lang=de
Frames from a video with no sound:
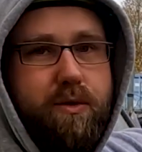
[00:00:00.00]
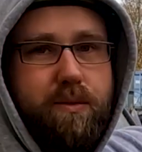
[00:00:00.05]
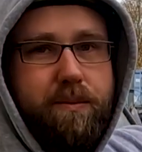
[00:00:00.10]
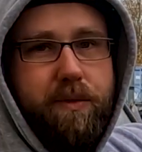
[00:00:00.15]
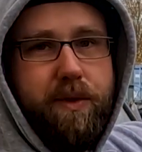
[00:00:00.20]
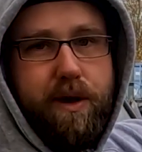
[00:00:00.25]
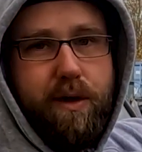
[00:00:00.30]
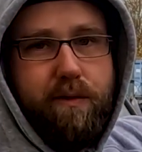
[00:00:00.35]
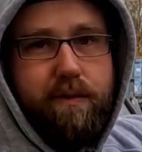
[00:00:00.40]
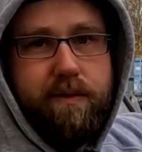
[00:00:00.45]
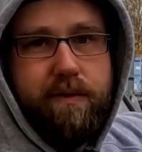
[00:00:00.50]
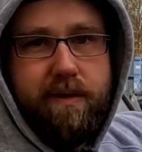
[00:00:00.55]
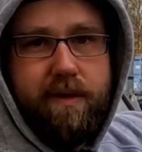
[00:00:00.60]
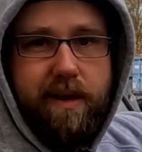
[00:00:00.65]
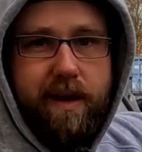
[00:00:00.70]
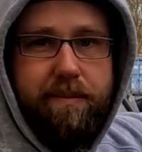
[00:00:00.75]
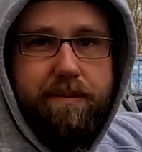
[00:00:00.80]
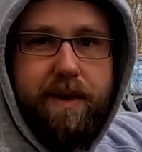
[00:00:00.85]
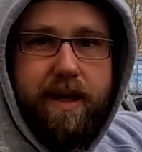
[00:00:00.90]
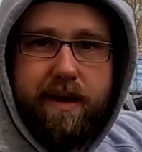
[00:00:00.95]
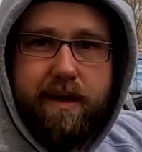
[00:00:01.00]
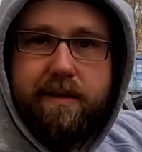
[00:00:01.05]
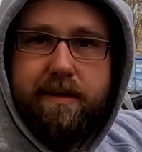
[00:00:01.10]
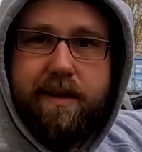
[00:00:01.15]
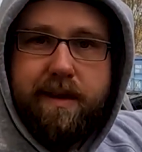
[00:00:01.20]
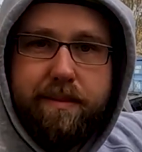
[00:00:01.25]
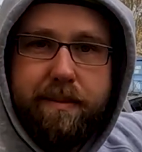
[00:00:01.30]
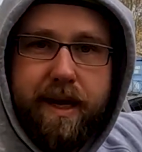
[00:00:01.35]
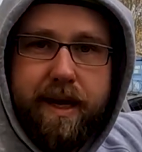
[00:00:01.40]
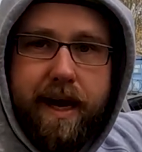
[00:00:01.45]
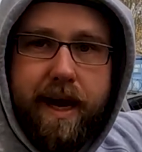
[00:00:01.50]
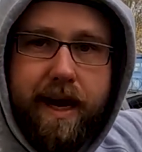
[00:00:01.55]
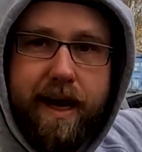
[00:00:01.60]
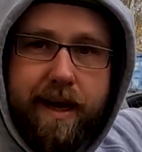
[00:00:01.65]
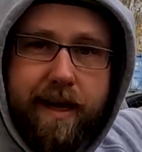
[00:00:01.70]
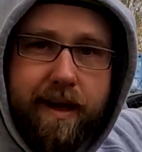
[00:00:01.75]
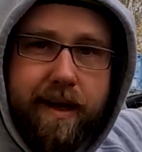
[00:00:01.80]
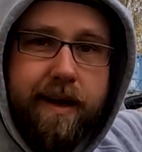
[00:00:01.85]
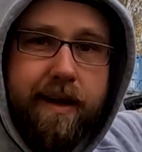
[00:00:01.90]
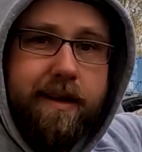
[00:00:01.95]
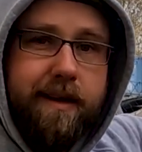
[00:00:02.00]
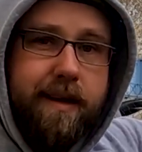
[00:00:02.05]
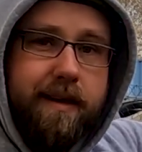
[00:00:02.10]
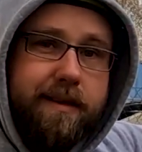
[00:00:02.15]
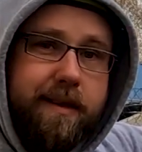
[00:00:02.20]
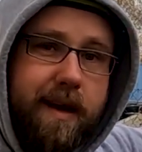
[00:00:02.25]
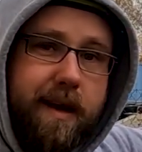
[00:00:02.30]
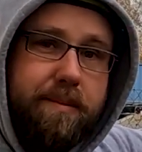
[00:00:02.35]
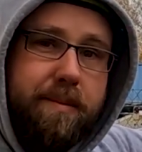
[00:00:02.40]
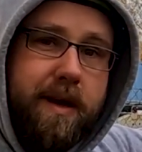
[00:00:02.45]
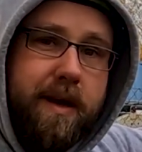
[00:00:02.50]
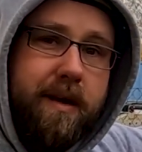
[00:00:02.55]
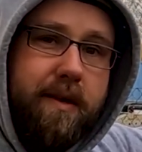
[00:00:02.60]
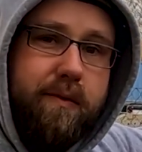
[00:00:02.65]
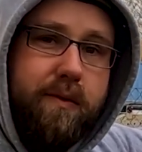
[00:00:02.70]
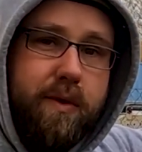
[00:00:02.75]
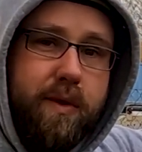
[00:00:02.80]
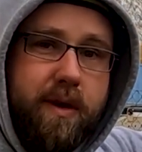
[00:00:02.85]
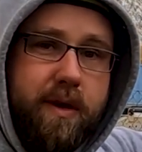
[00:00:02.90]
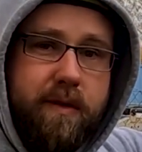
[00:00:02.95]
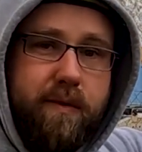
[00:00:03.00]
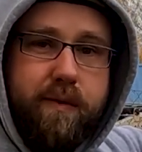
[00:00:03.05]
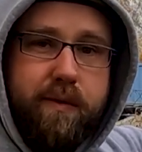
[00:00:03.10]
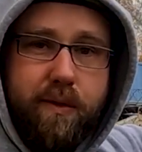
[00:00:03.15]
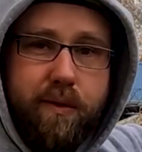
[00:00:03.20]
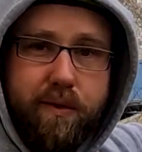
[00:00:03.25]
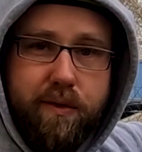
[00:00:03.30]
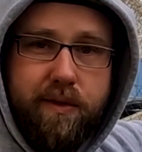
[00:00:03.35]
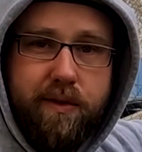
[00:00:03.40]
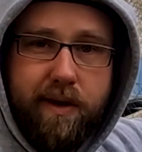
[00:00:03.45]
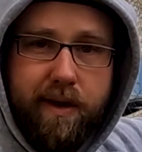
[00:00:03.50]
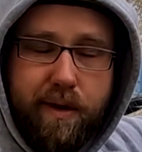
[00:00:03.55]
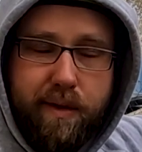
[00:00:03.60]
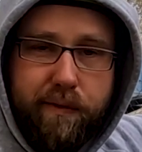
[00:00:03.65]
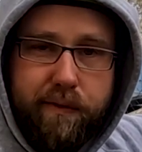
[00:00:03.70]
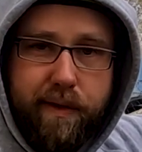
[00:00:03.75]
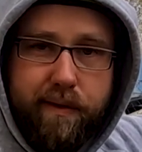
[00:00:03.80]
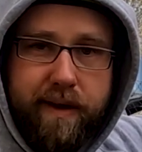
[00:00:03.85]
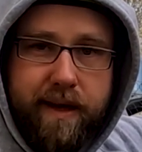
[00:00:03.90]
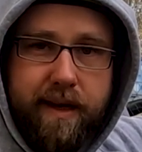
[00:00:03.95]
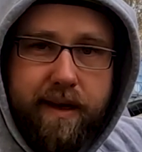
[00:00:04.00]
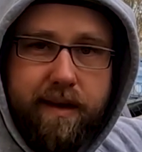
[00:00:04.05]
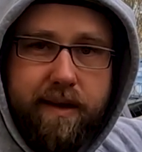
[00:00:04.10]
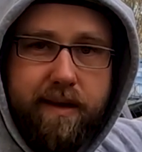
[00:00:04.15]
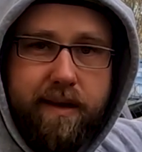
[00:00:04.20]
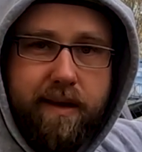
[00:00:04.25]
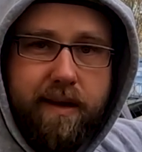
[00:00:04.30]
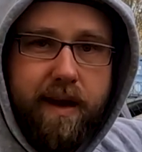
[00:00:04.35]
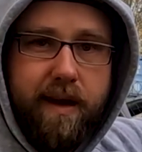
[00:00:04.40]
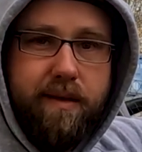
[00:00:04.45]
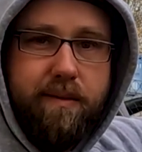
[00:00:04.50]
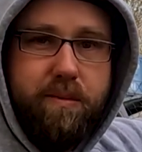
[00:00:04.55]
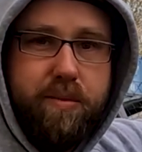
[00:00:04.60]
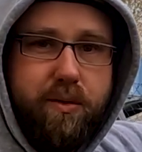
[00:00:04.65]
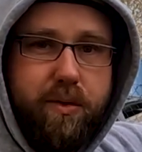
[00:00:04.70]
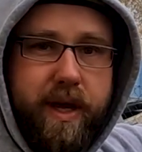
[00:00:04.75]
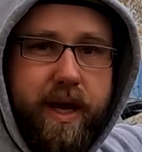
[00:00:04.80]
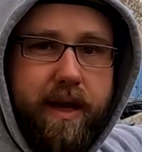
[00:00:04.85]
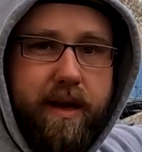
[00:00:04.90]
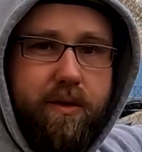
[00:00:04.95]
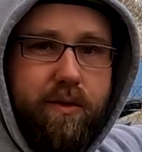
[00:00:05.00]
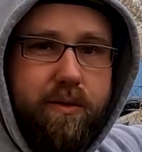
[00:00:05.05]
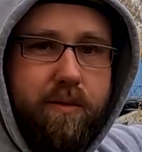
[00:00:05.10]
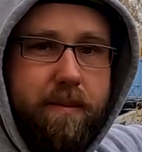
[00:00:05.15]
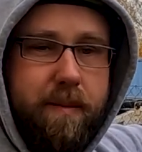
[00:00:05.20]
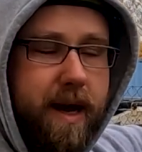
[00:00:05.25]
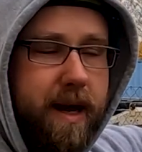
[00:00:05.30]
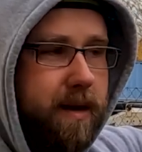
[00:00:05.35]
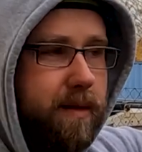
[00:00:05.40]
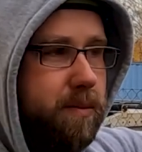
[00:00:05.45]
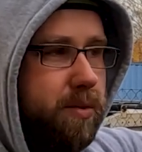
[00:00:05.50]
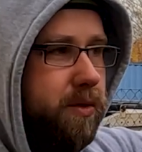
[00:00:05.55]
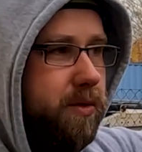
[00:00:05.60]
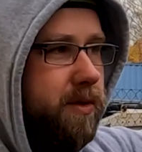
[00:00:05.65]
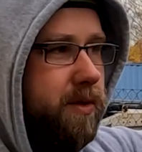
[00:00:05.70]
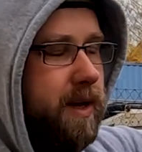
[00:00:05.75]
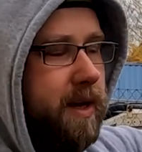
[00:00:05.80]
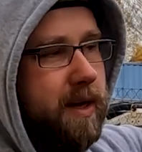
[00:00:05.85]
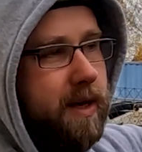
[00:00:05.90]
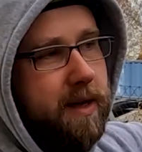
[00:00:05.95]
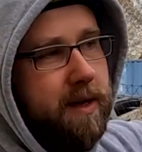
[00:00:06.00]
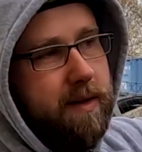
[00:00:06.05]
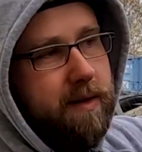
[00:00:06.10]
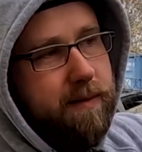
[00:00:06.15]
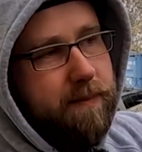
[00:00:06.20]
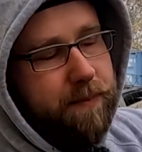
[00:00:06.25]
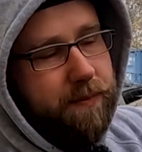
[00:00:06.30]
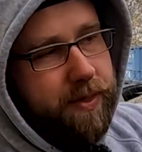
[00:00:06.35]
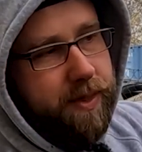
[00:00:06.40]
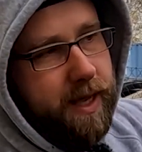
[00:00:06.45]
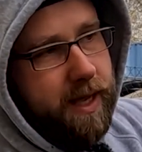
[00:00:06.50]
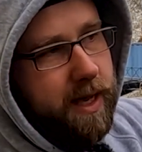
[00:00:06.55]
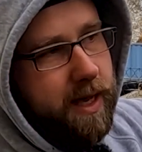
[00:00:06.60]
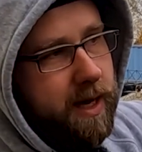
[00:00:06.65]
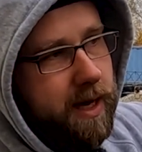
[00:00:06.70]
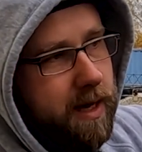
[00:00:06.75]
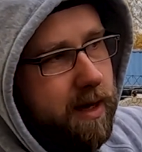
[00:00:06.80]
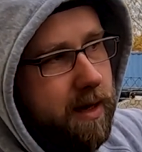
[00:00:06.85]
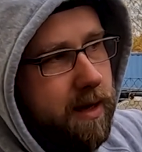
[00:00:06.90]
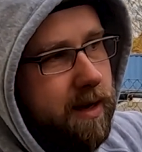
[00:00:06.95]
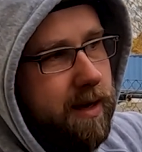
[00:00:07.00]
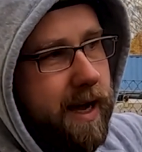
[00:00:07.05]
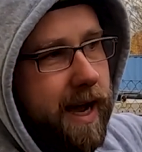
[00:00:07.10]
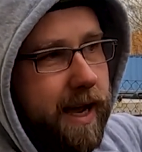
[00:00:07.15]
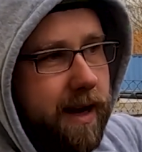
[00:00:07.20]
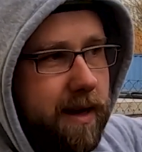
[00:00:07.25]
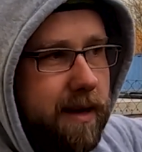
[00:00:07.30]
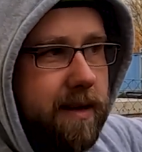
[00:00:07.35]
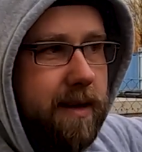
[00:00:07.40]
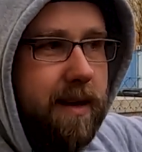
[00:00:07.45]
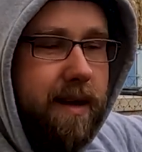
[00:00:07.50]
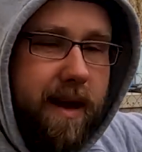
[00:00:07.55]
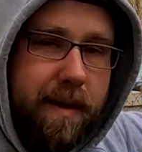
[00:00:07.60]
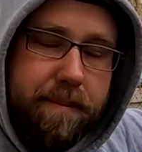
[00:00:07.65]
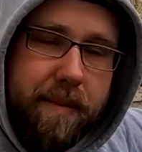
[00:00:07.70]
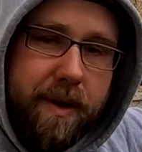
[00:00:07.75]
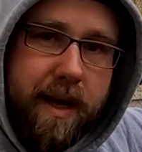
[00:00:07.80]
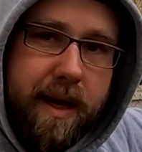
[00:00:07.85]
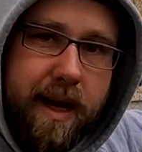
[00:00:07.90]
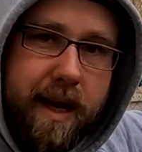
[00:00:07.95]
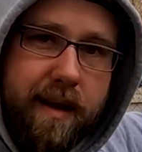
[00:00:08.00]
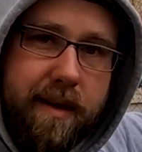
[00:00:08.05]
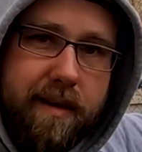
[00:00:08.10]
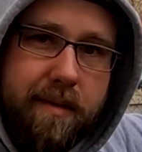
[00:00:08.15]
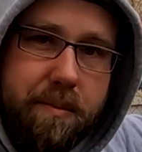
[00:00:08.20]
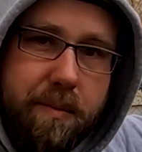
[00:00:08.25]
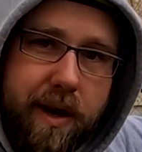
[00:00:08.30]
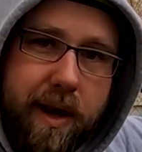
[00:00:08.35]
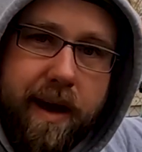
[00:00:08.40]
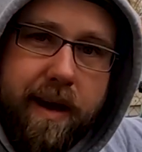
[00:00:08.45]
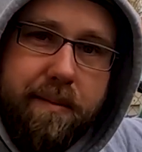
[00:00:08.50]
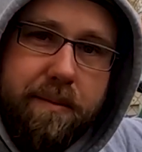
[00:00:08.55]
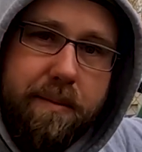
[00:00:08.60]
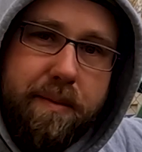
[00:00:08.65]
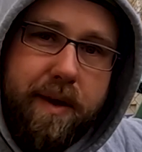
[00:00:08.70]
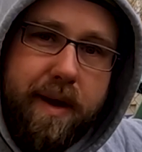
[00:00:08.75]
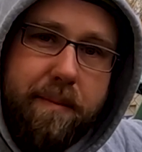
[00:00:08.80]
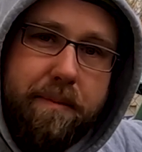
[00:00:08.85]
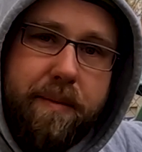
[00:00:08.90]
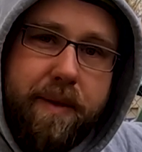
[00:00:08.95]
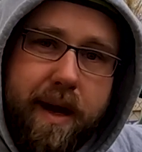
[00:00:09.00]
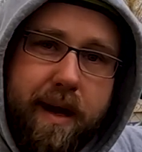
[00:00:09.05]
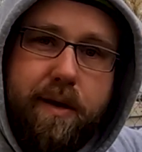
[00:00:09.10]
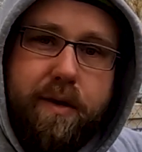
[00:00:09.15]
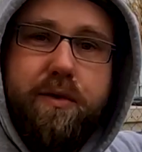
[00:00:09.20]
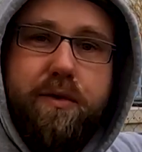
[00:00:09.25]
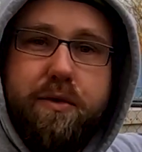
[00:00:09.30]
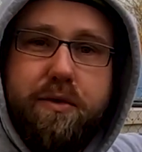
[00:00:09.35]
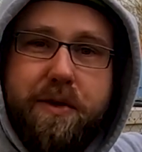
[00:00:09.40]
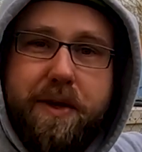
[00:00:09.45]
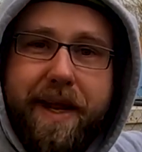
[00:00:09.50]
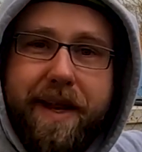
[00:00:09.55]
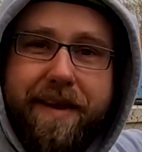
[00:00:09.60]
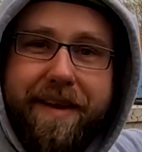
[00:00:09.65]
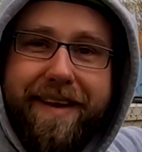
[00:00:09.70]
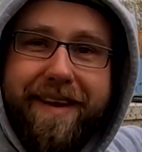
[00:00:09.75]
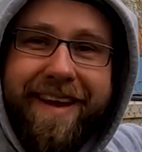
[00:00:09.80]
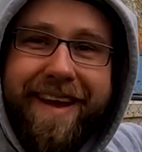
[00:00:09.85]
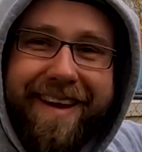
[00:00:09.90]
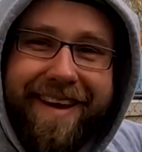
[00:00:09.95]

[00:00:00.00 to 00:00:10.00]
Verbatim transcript: oben drauf. Klappdach ist nicht mehr da. Das Klappdach wurde von uns dann auch verwendet in einem Projekt, um einen Bus, der kein Klappdach hat, mit einem Klappdach auszustatten.